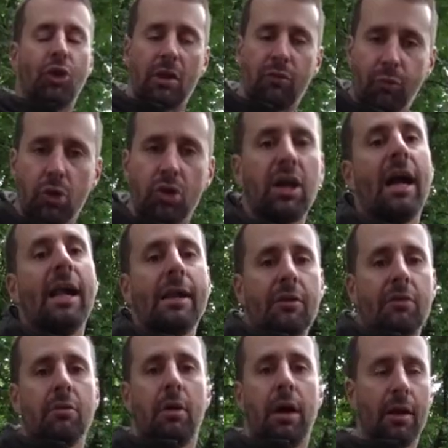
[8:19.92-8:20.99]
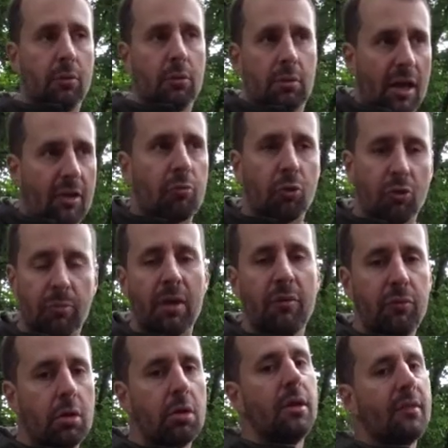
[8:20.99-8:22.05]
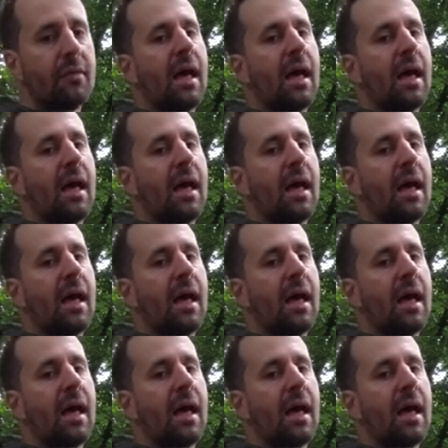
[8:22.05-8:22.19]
das wird kalt. Also das muss man wirklich